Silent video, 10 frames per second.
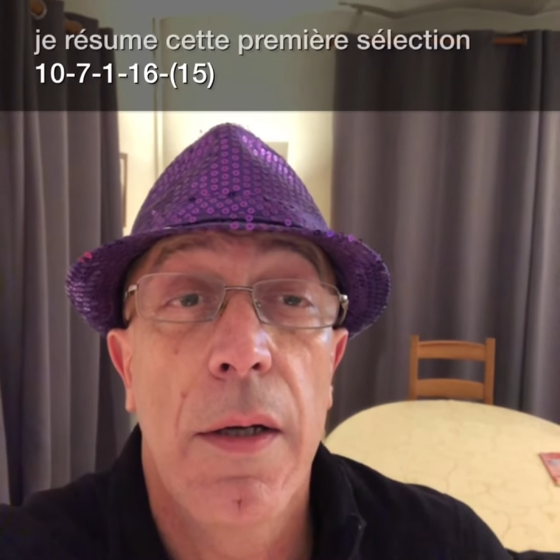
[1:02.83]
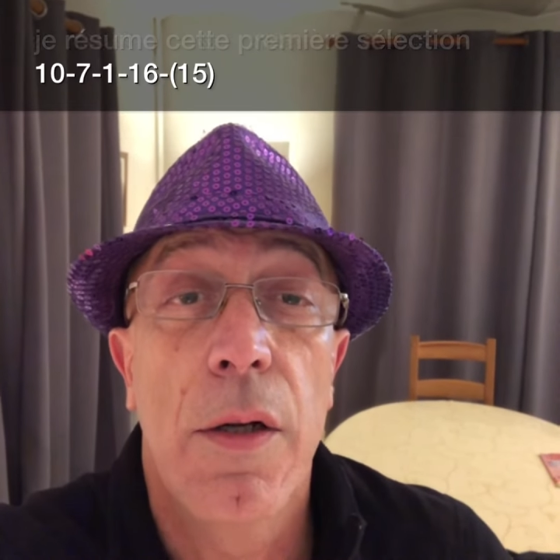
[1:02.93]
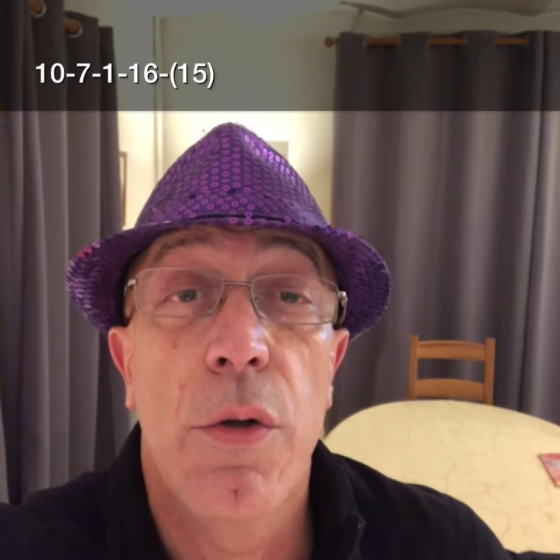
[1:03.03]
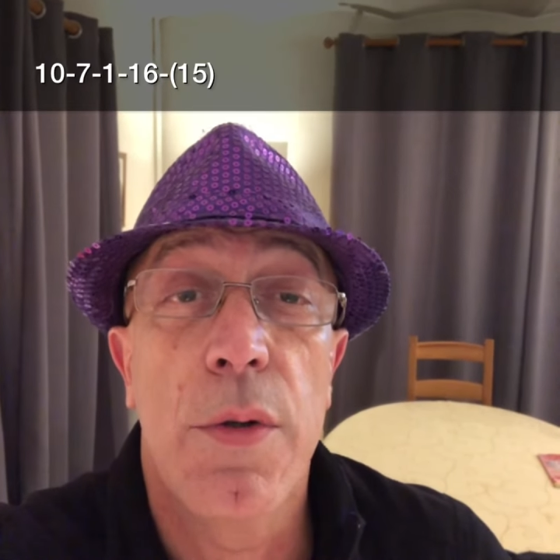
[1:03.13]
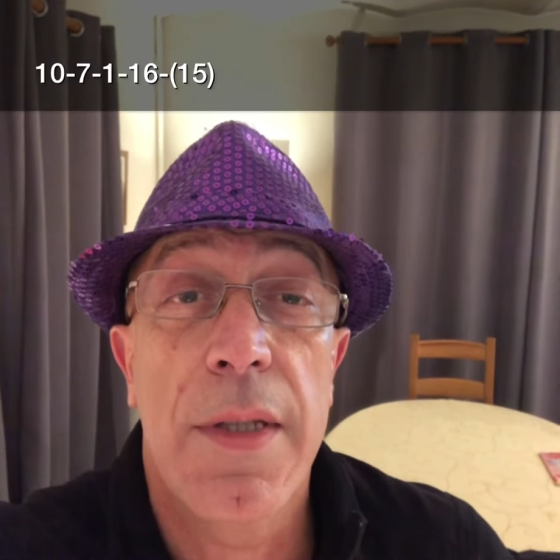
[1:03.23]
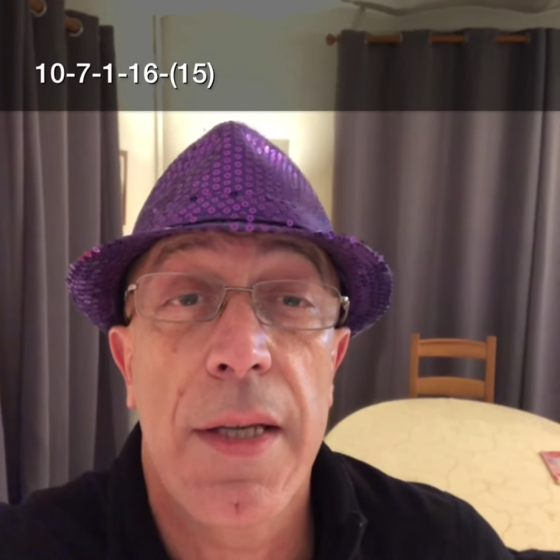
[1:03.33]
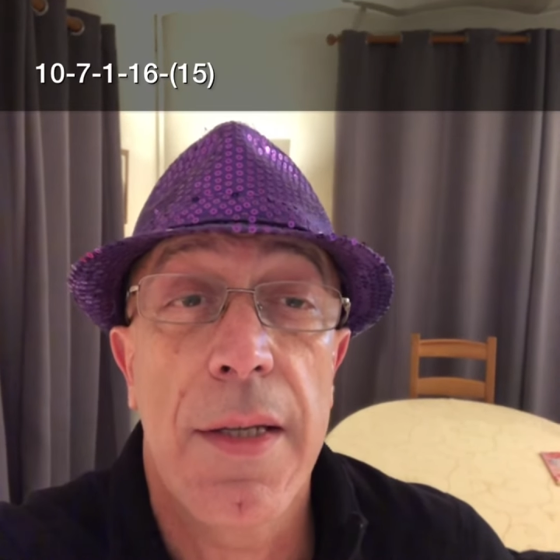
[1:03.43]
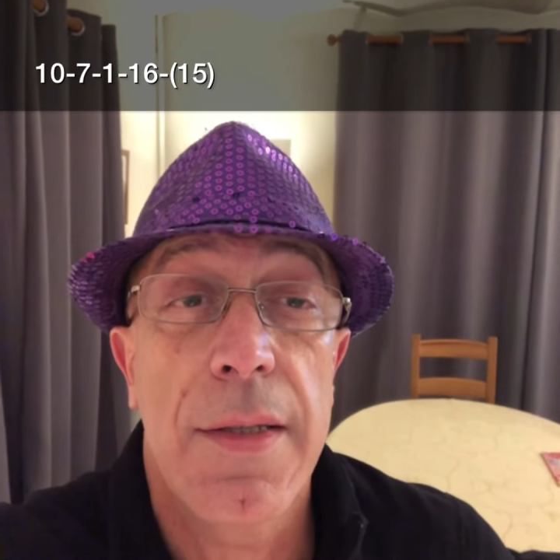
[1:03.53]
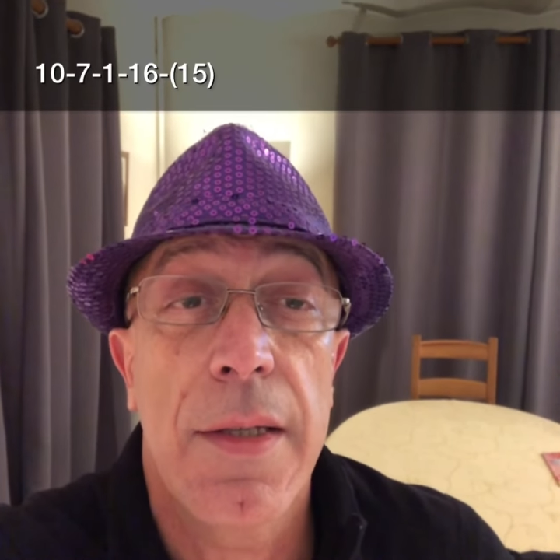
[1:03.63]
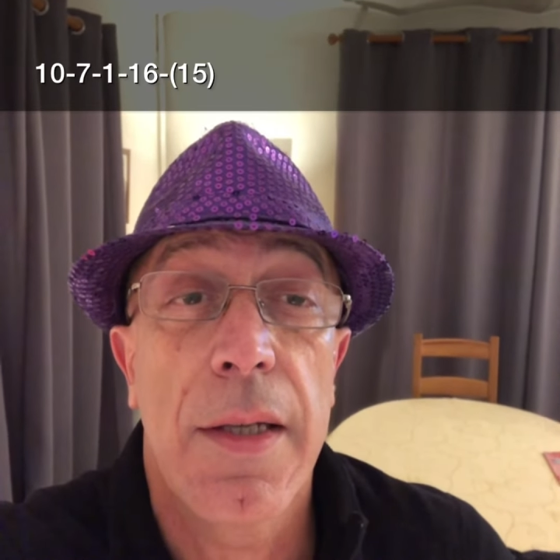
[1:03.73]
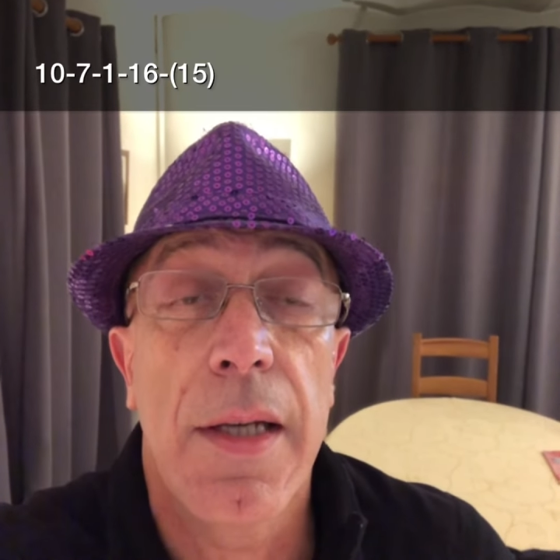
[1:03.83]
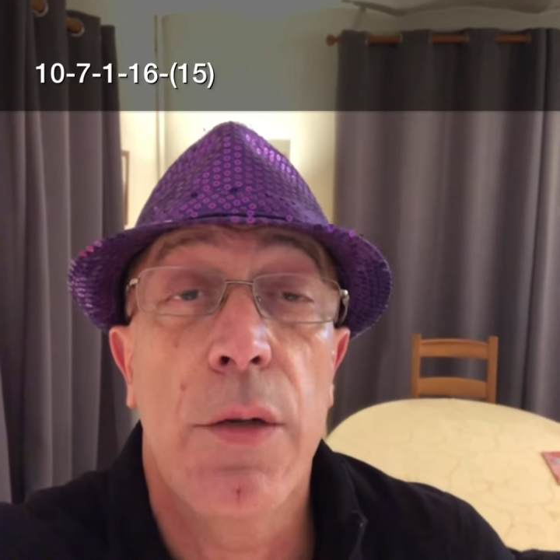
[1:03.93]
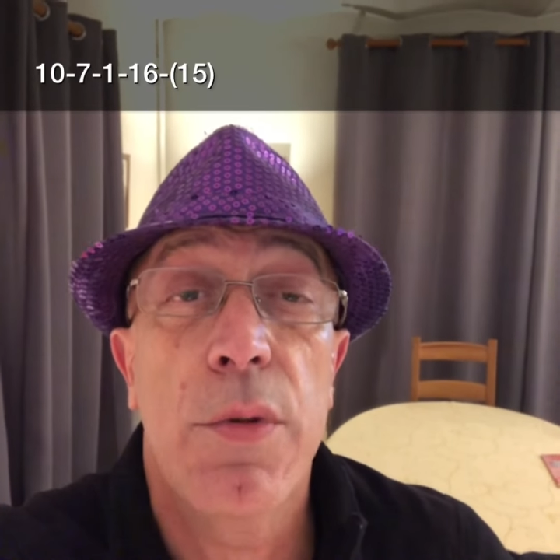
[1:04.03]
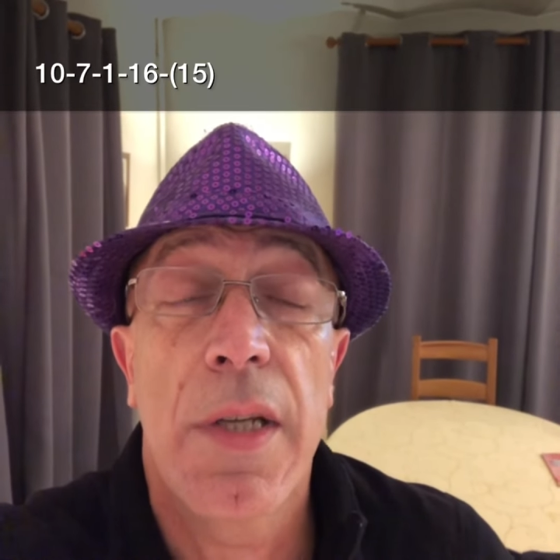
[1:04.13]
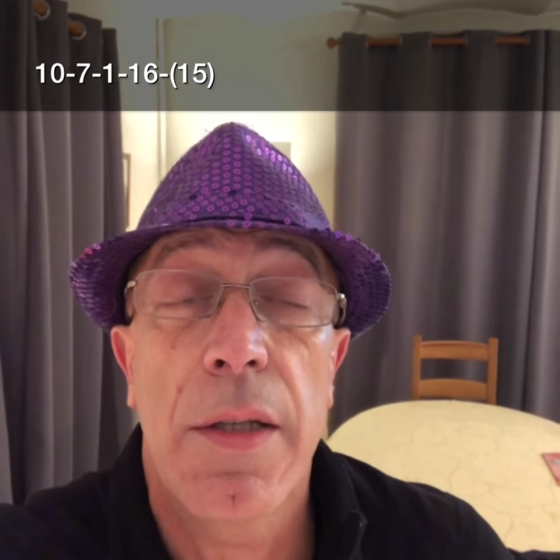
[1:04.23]
le 16 et
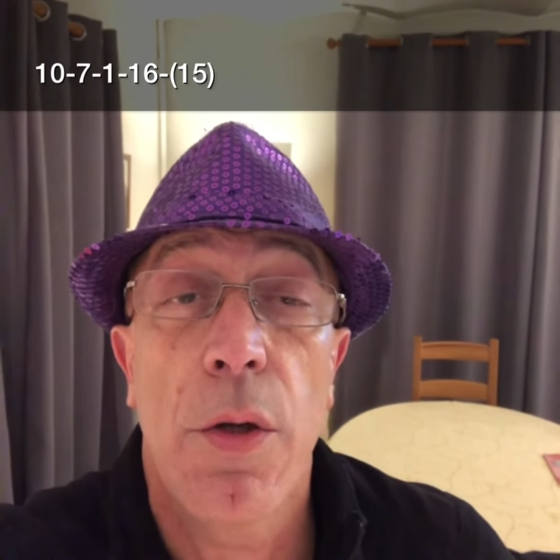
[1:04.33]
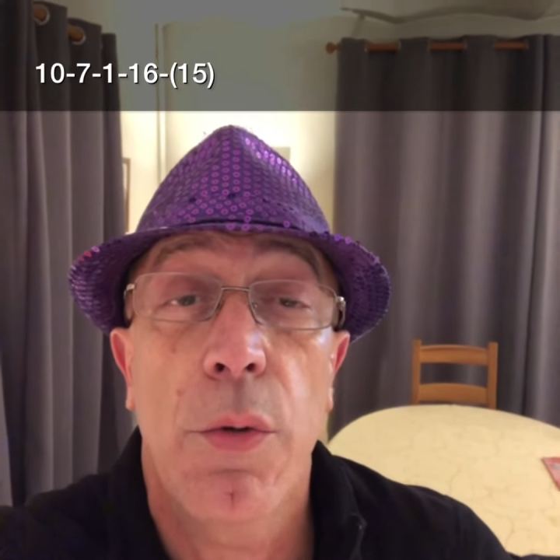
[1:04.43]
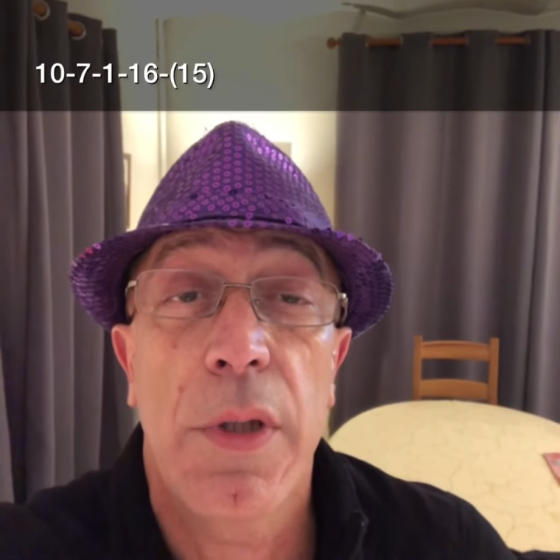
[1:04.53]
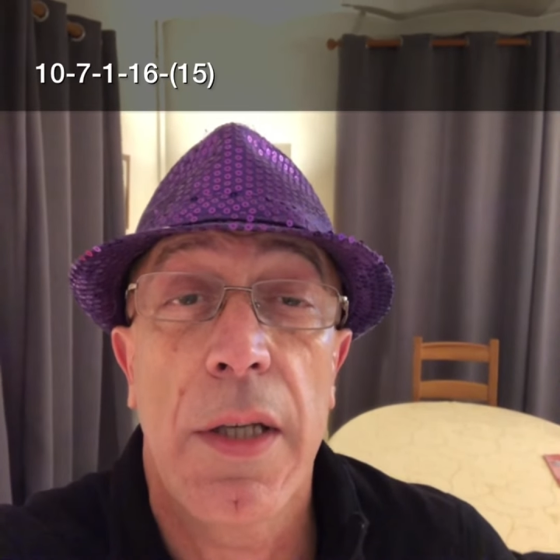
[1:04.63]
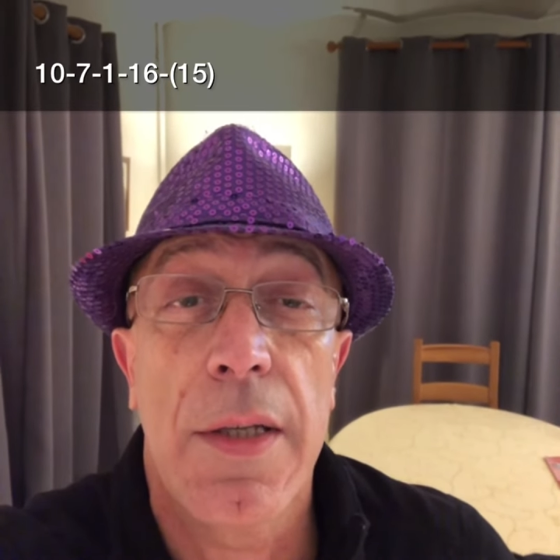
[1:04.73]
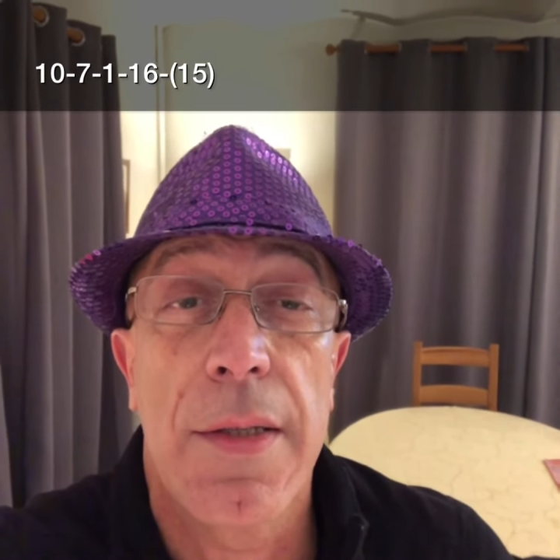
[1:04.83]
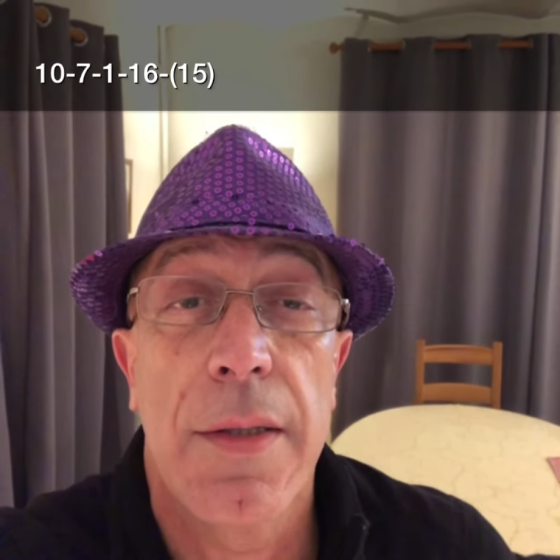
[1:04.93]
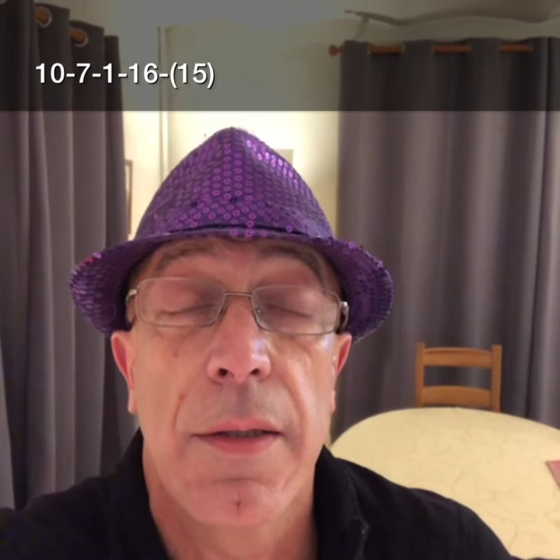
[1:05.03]
l'outsider le 15.